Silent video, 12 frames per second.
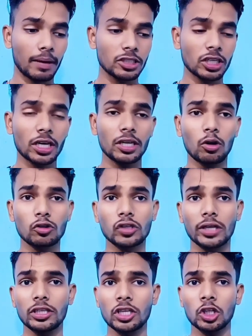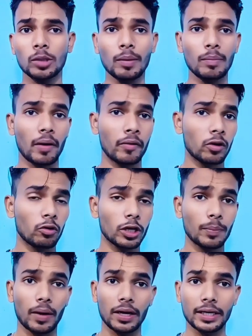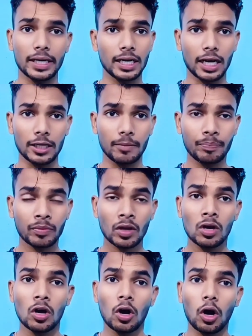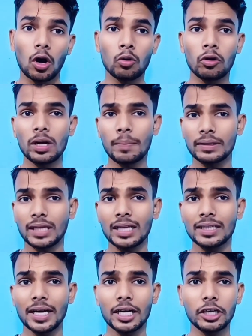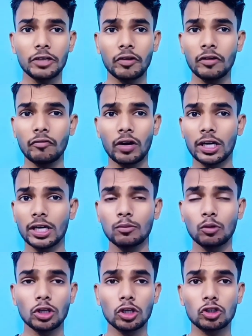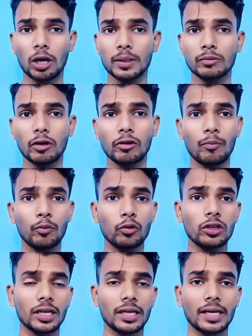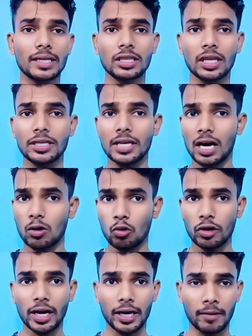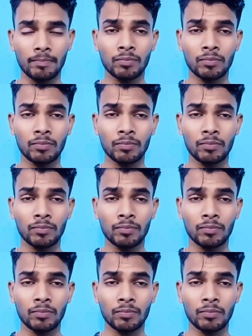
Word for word: बल्लेबाजी करी और सैंतीस गेंदों में बावन रनों की पारी खेल डाली और उन्होंने बता दिया कि टी वर्ल्ड कप 2024 में वो पूरी तरीके से तैयार हो गया